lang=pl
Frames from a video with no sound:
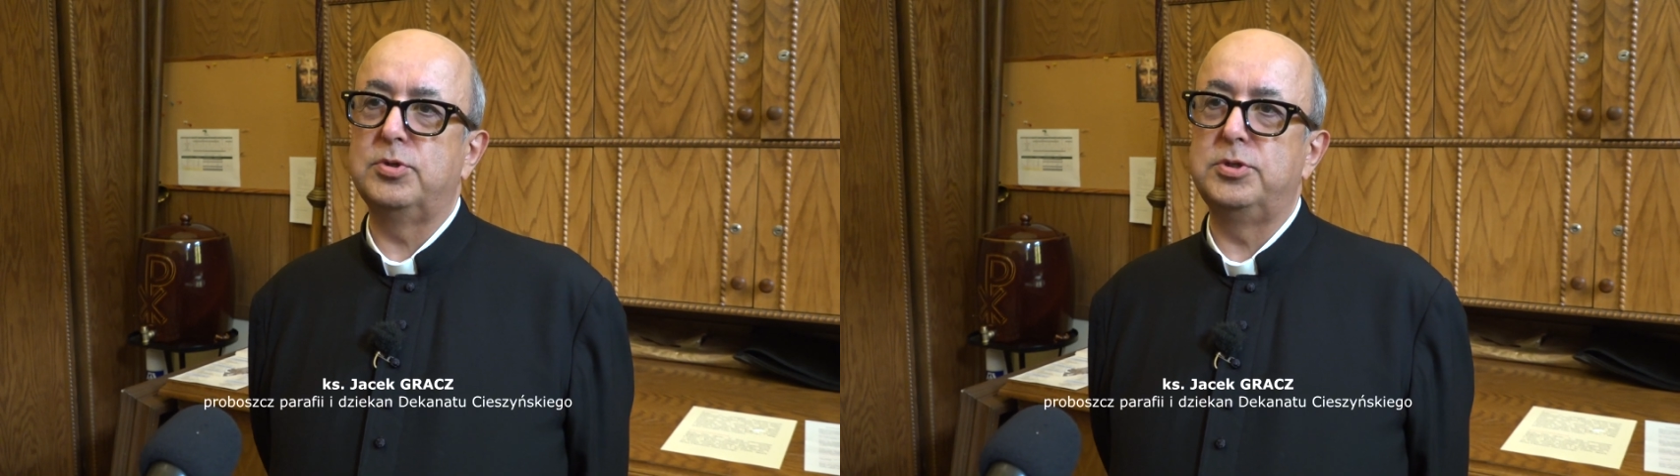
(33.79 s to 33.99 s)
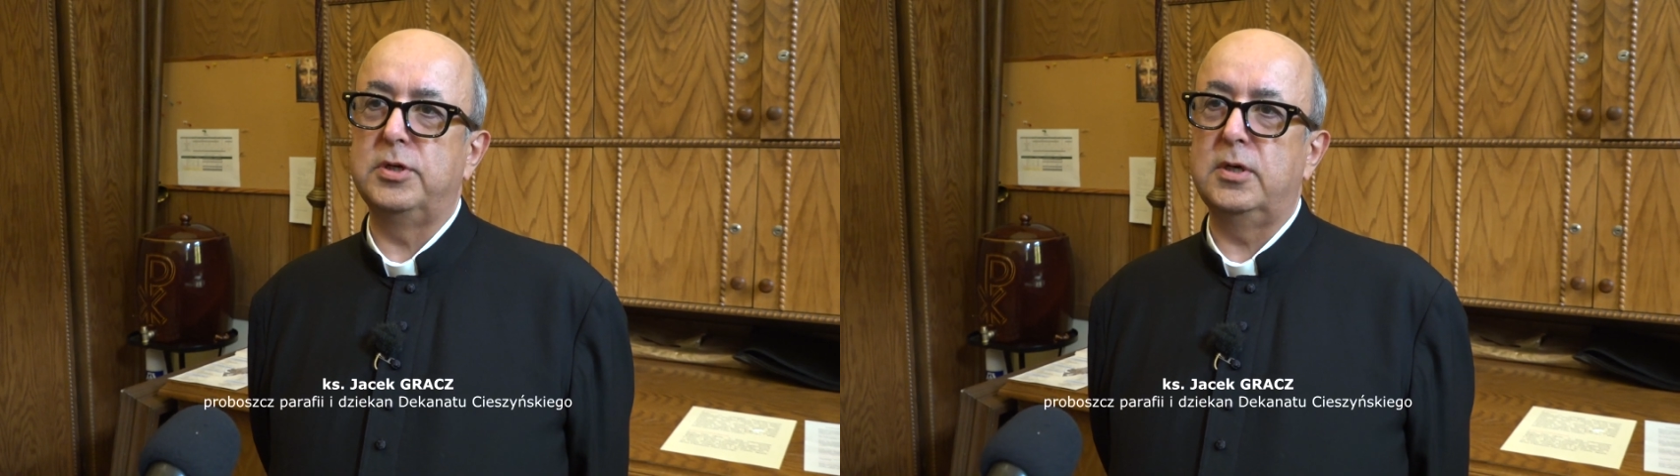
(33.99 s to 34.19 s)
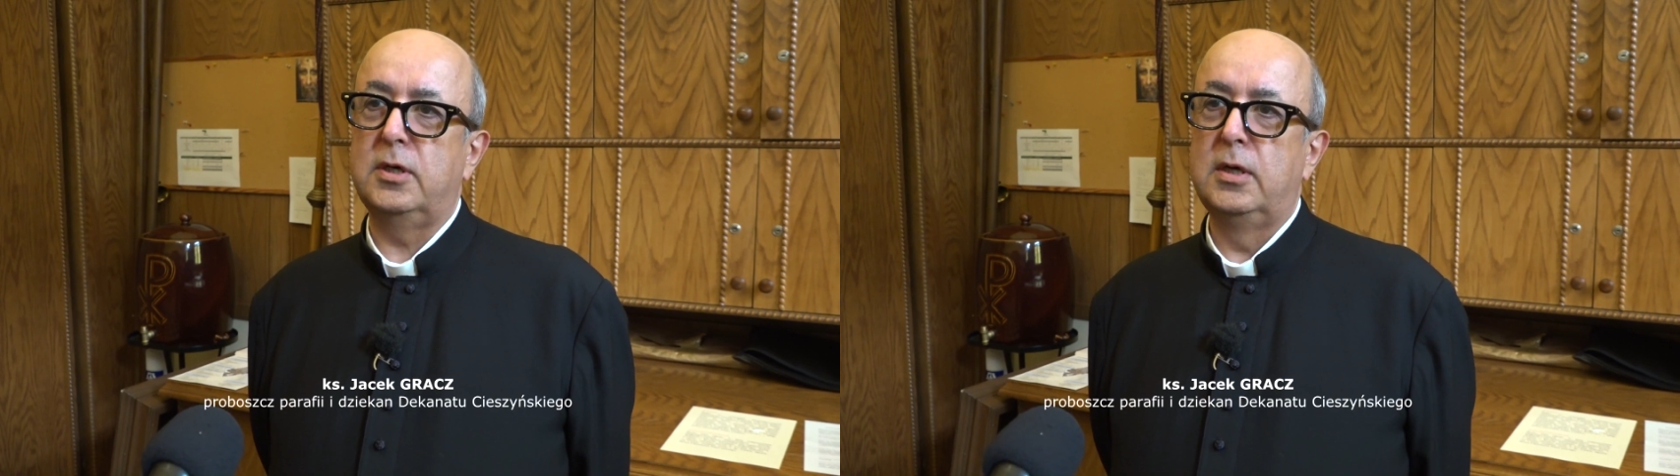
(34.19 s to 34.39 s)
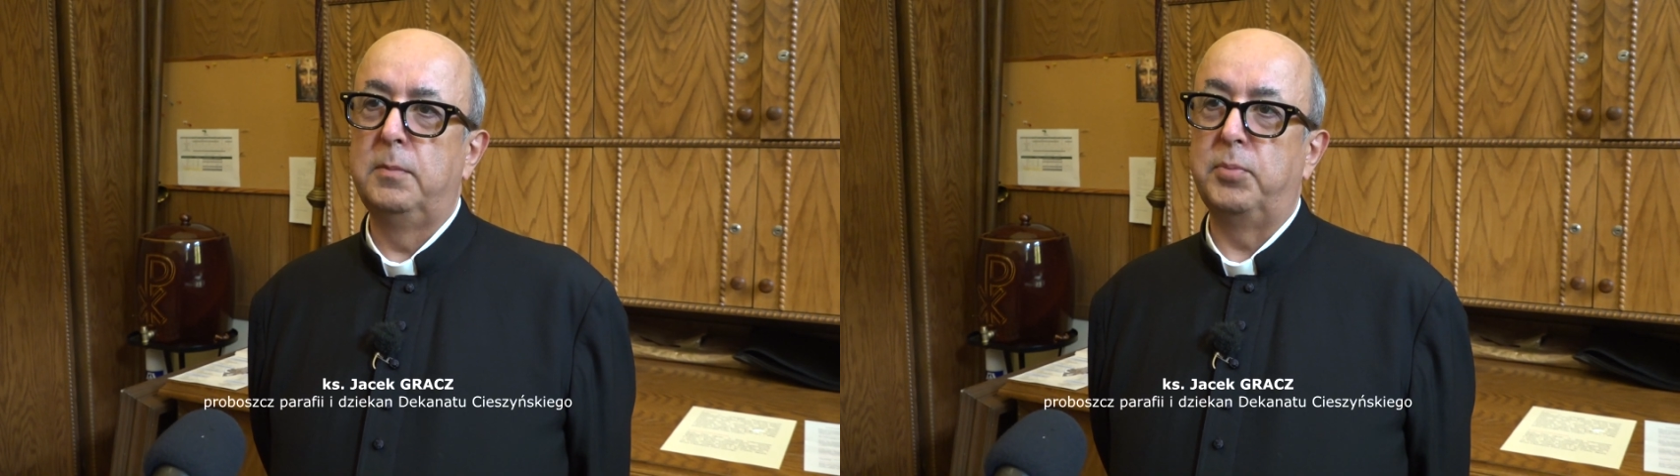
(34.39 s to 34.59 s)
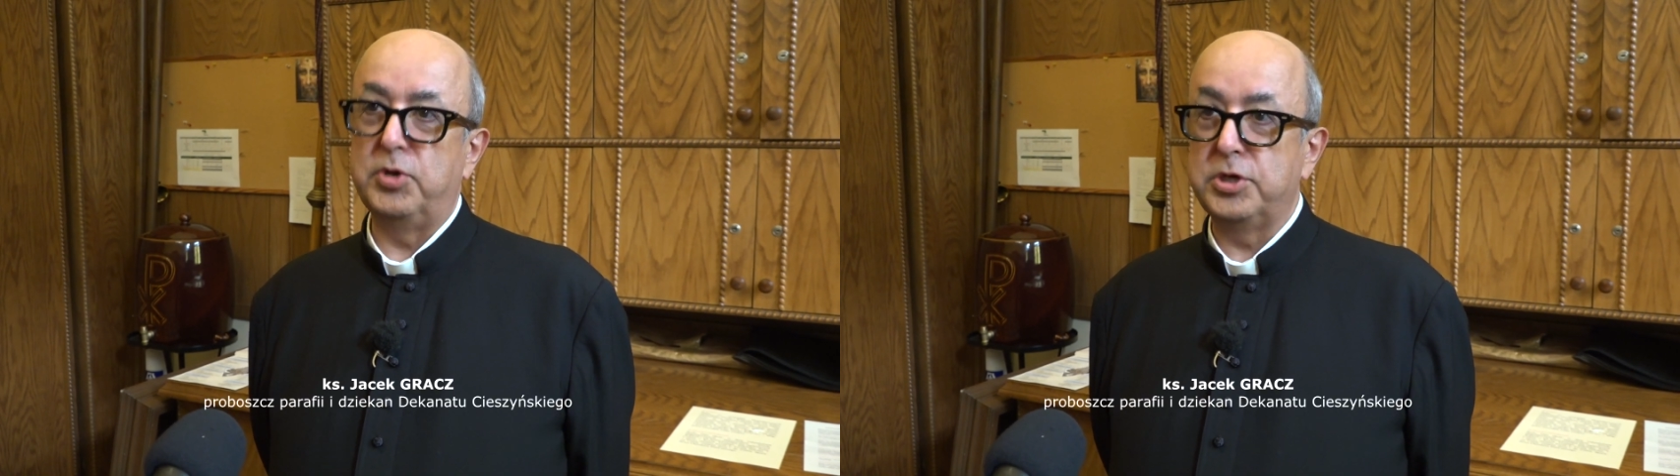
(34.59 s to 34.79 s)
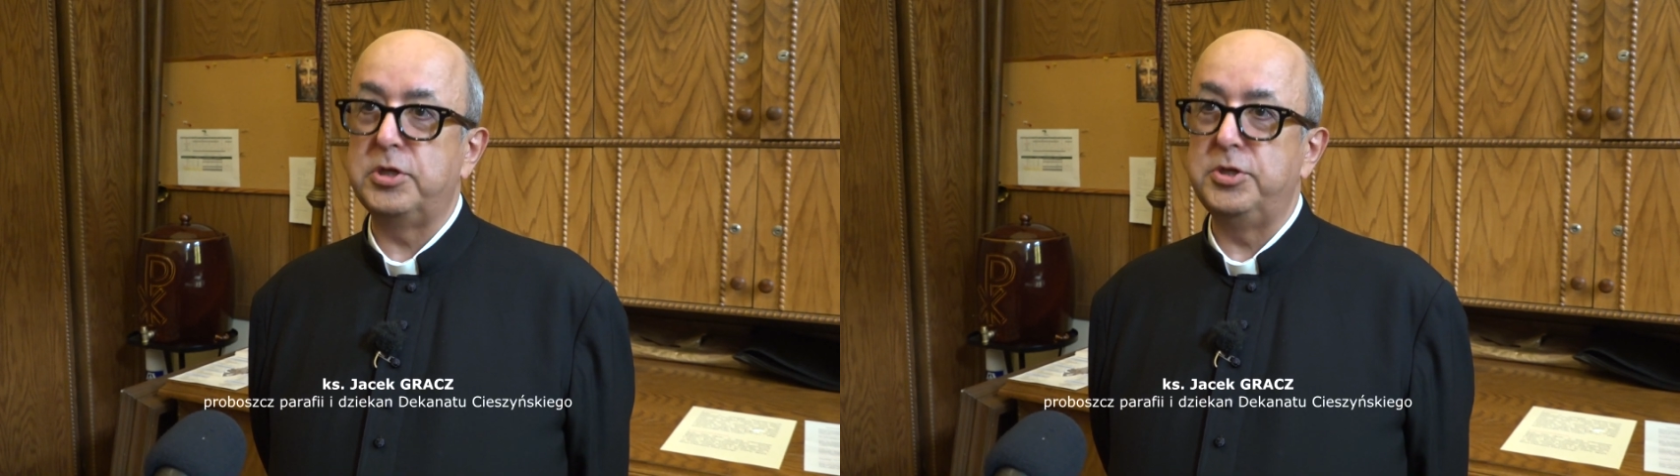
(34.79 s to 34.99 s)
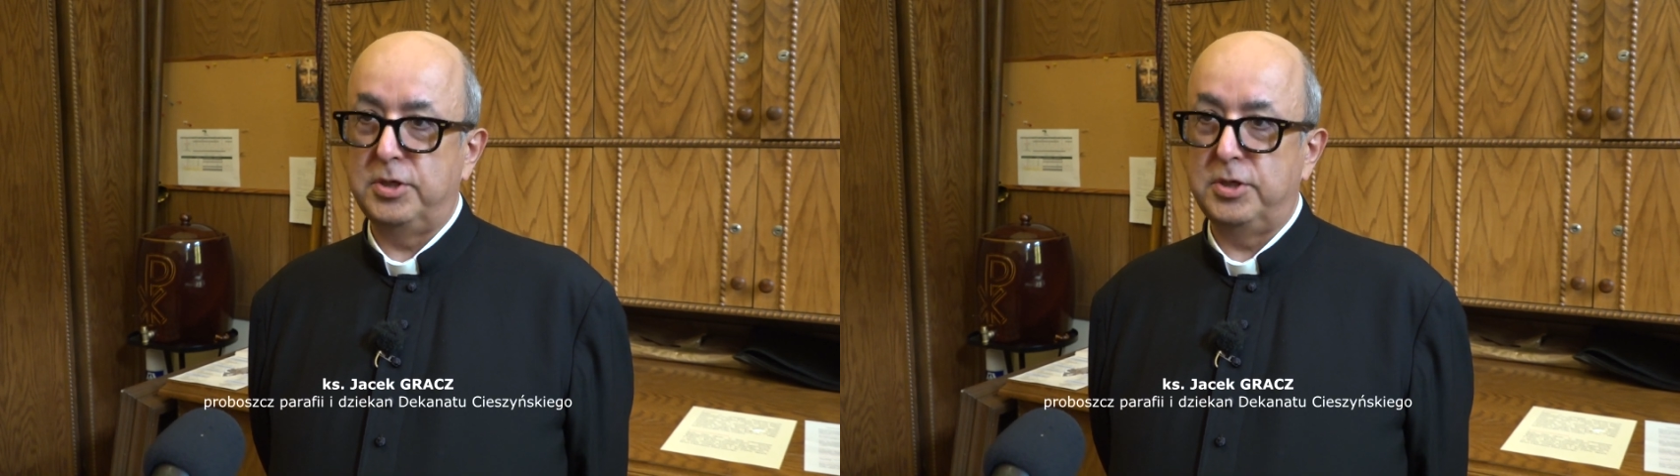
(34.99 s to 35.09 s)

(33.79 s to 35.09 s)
gdzie ponieśli